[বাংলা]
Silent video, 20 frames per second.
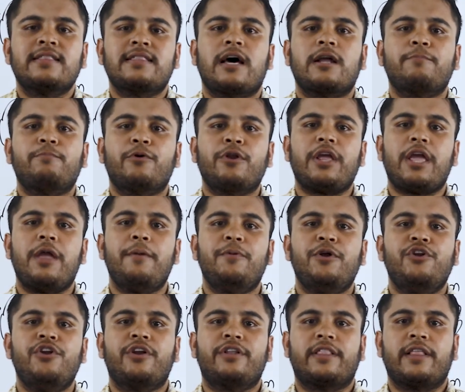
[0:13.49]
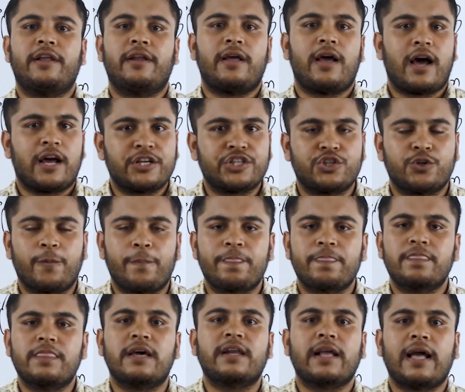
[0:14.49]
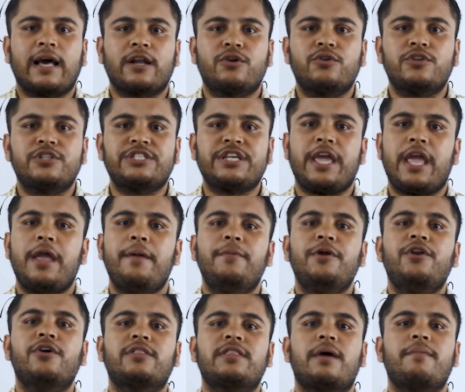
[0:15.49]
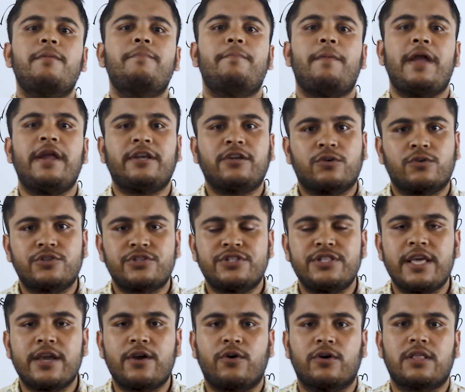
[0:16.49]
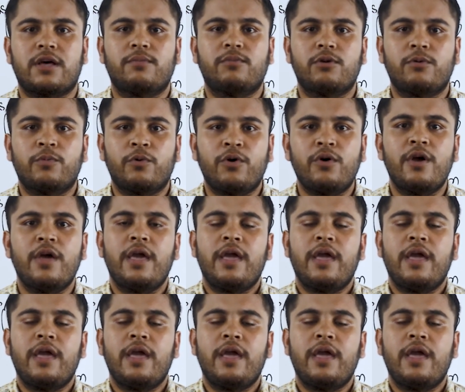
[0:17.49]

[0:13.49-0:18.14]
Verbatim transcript: তারপর এই ভিডিওতে আসো তার কারণ হচ্ছে এই ভিডিওতে আমি পেইড কোর্স নিয়ে কথা বলবো